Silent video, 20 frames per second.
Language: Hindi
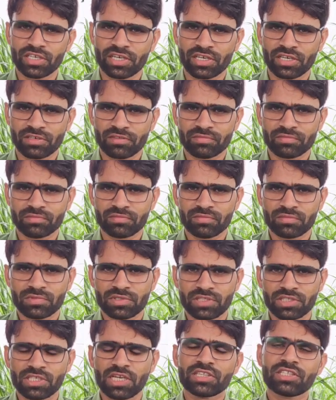आया
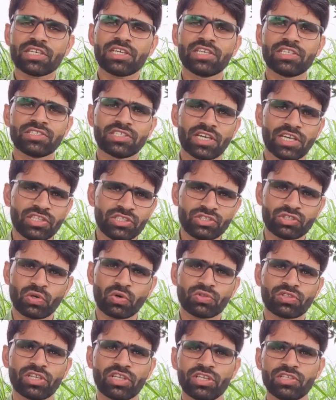यहाँ तक कि जयंत
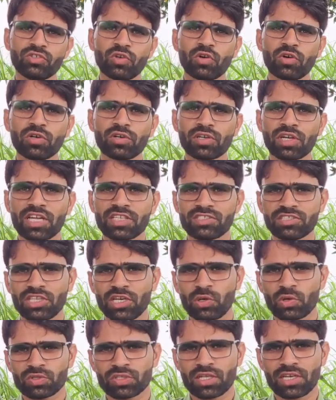चौधरी जो
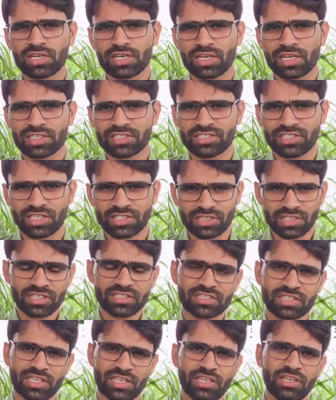राष्ट्रीय लोकदल के राष्ट्रीय
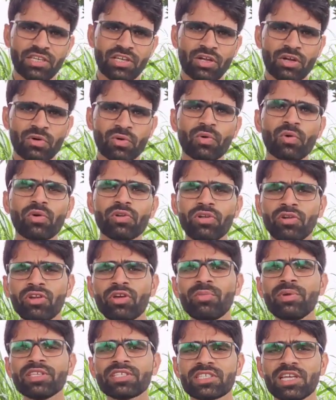अध्यक्ष हैं
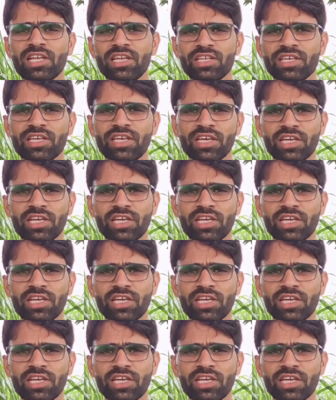उन्होंने भी इसके लिए